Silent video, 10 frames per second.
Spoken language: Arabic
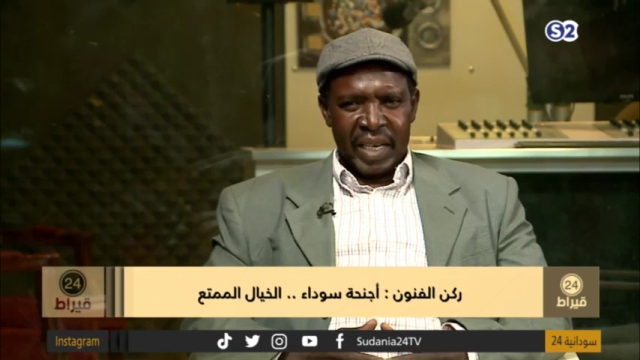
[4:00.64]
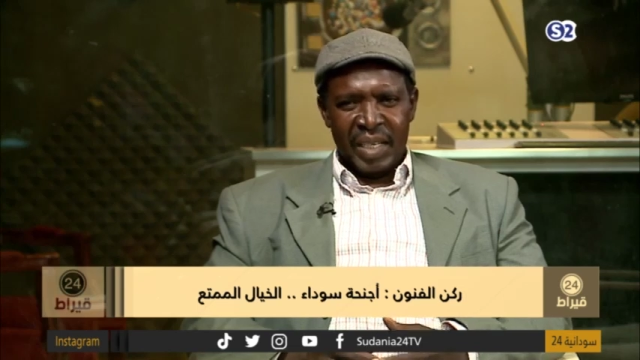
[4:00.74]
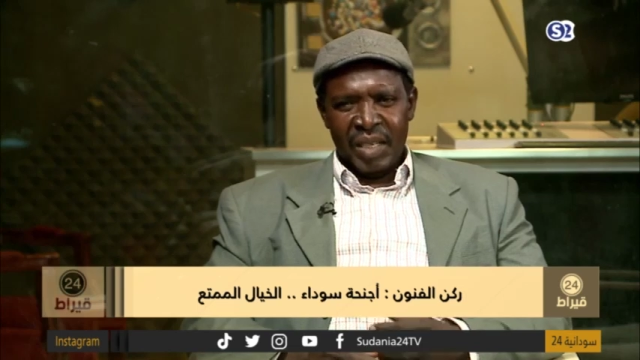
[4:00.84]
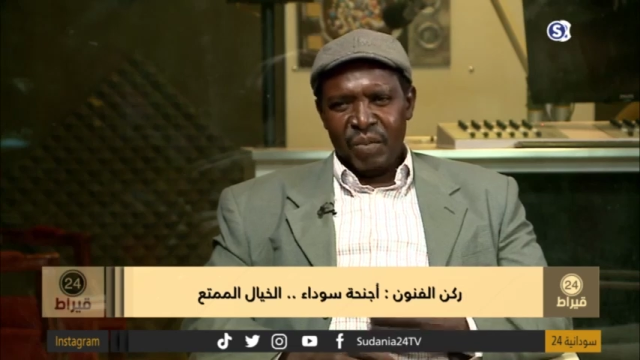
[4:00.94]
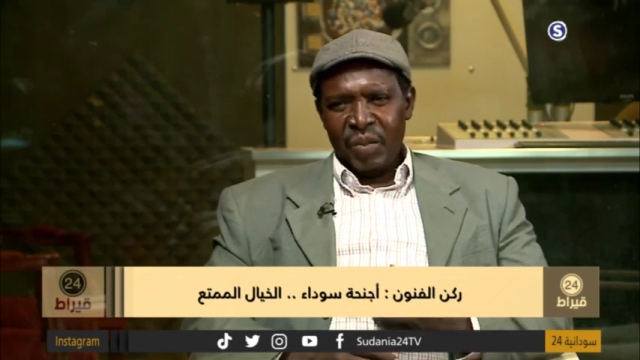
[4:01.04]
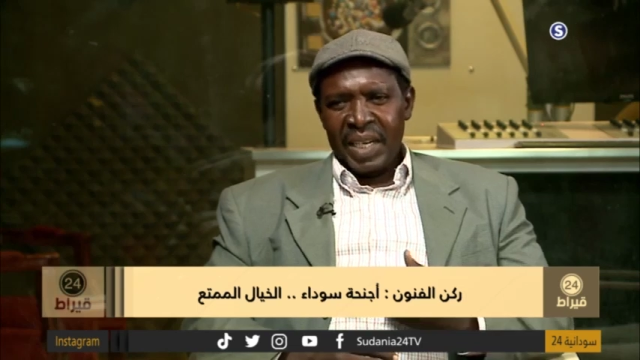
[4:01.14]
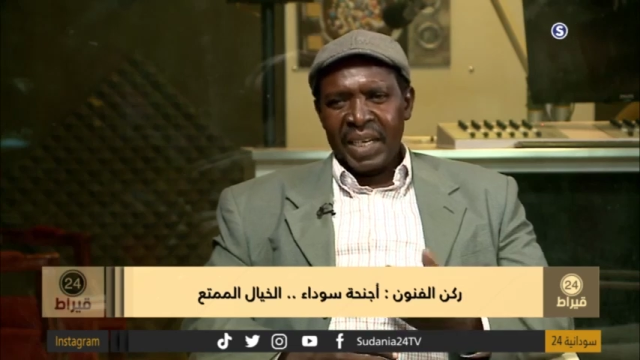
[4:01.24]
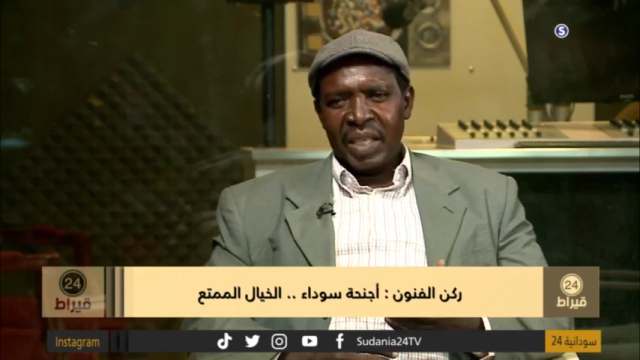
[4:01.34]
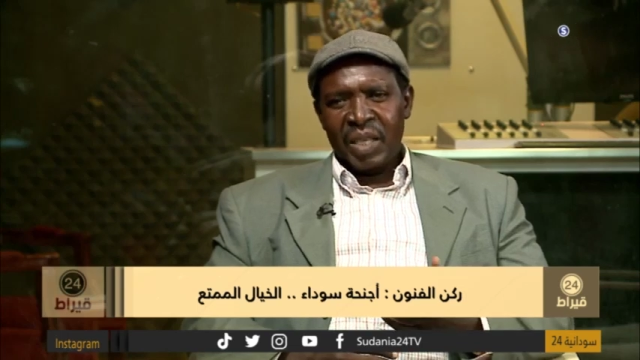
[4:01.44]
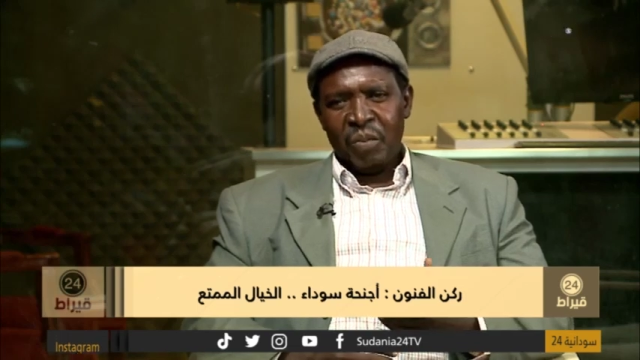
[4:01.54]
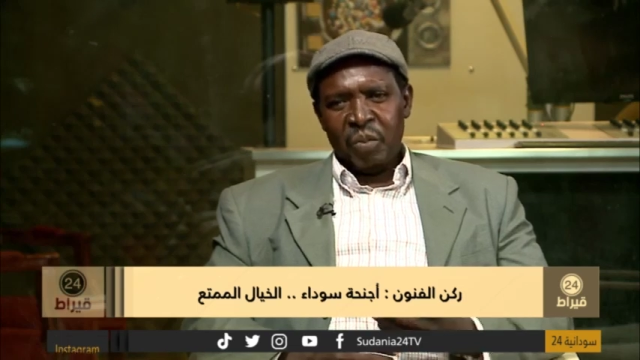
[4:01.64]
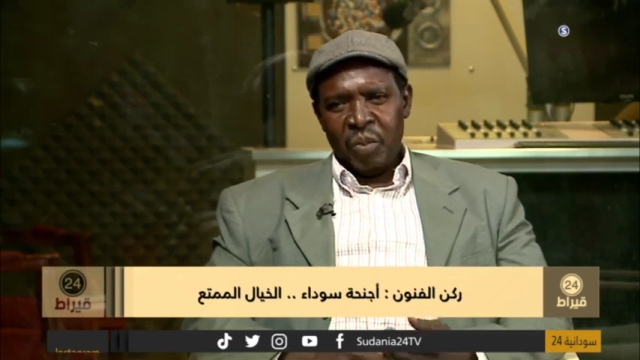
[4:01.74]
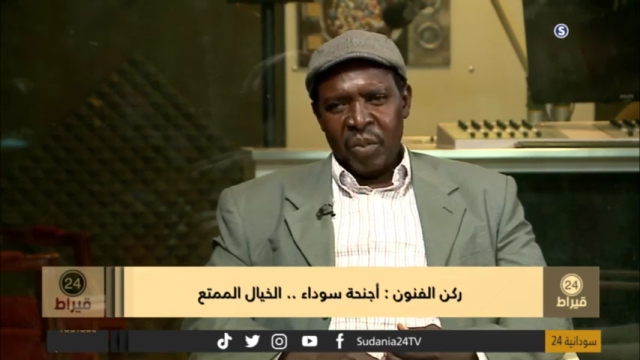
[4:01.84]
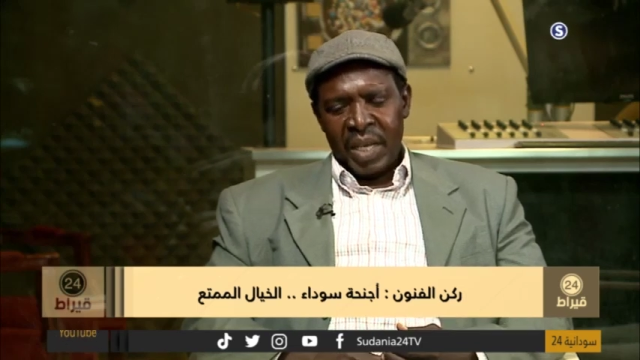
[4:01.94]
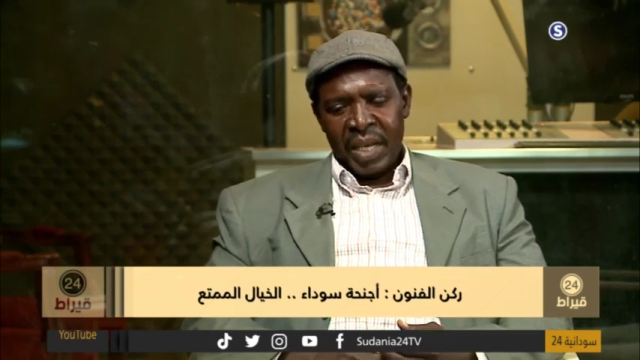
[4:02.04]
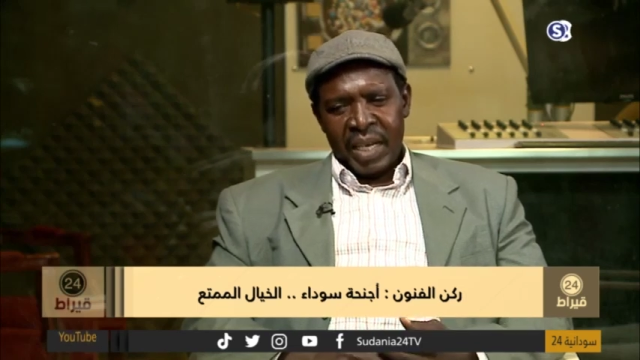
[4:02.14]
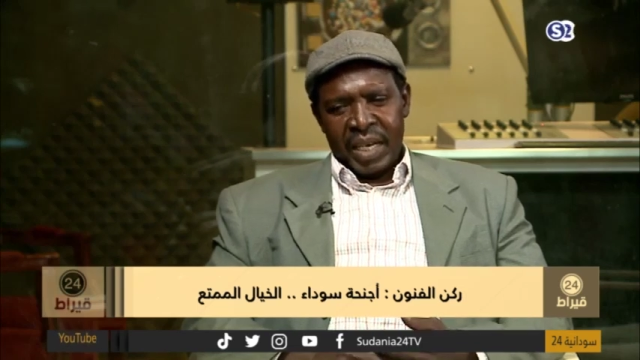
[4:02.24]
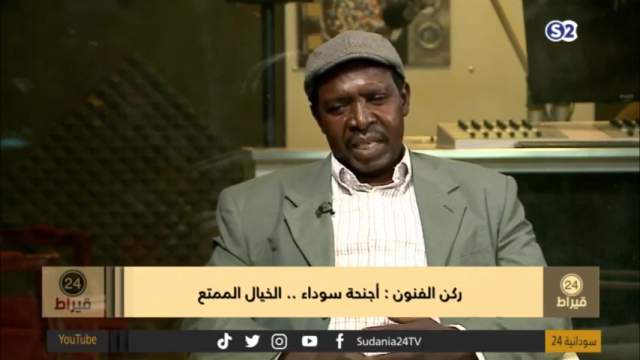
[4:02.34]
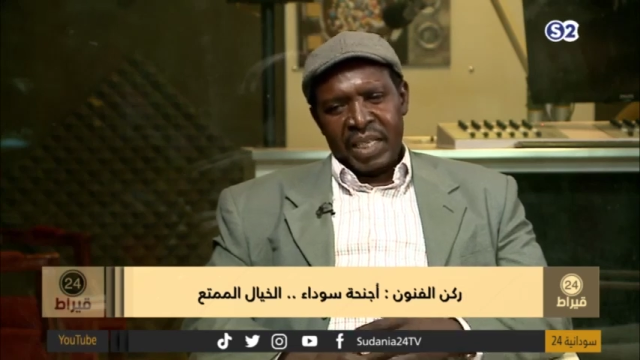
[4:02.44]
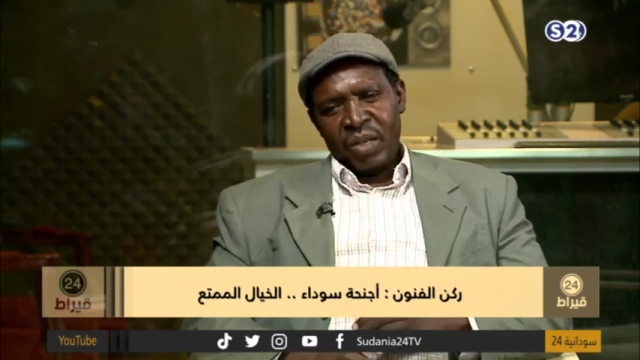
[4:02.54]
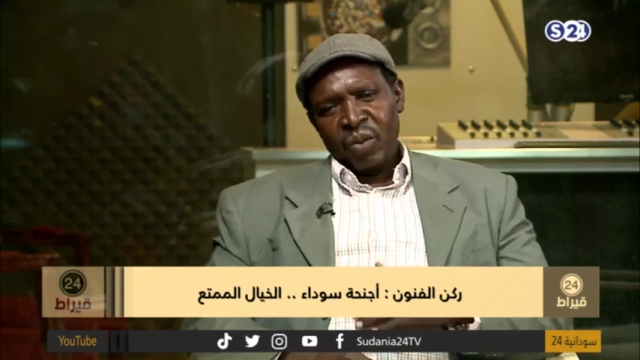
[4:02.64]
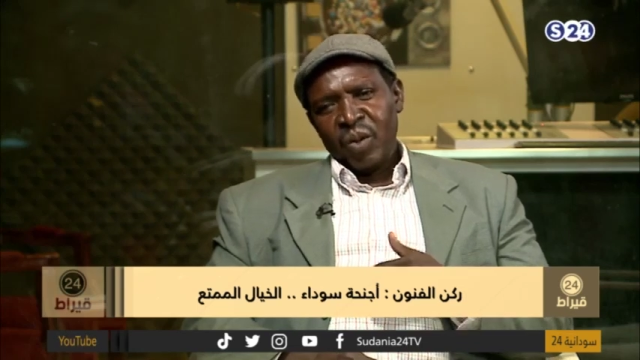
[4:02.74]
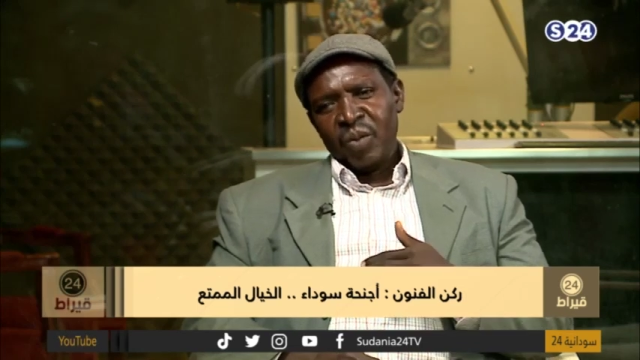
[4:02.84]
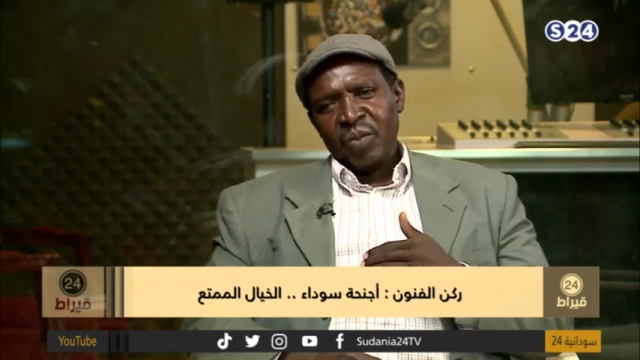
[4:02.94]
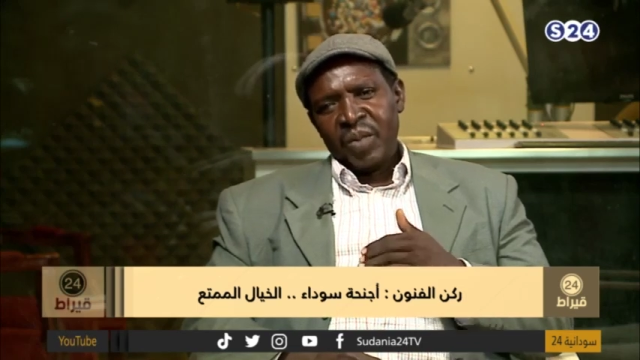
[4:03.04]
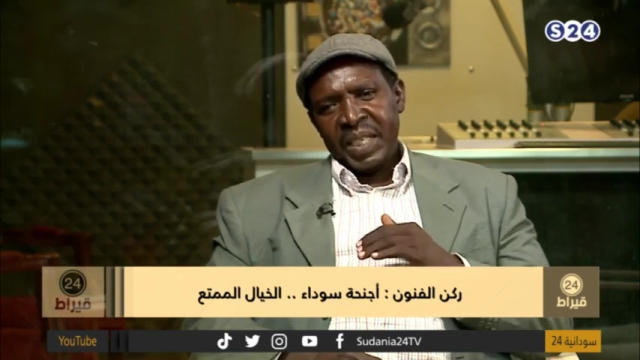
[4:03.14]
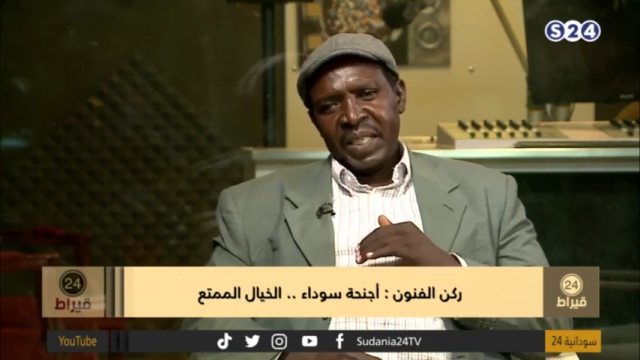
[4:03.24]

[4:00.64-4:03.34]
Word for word: نحن بنكتب عشان نقوم